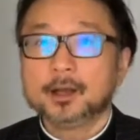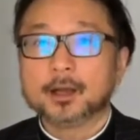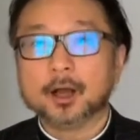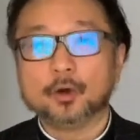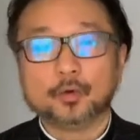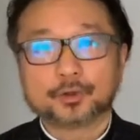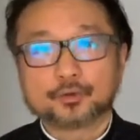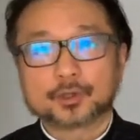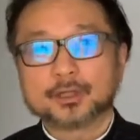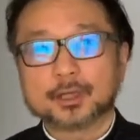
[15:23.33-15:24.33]
然后我
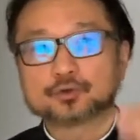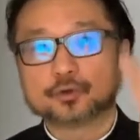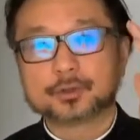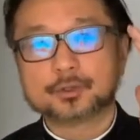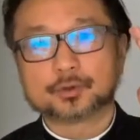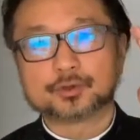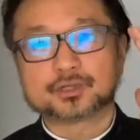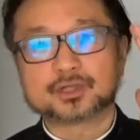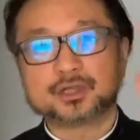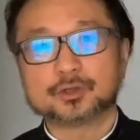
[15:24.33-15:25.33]
就跟他说，我就
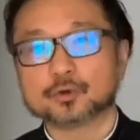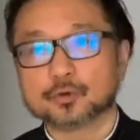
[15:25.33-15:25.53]
直接说，